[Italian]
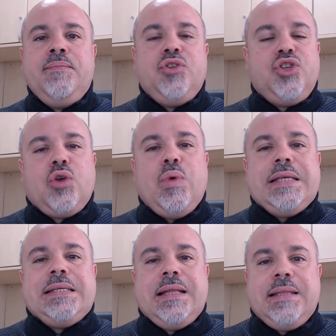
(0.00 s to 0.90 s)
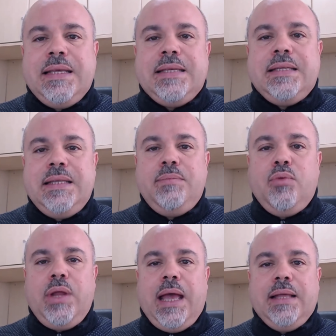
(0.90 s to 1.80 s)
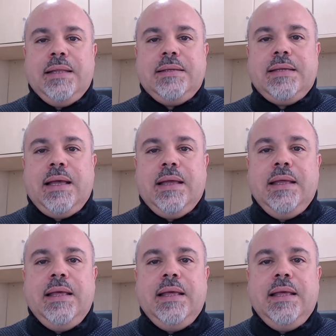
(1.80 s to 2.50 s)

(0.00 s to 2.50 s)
c'è questa testimonianza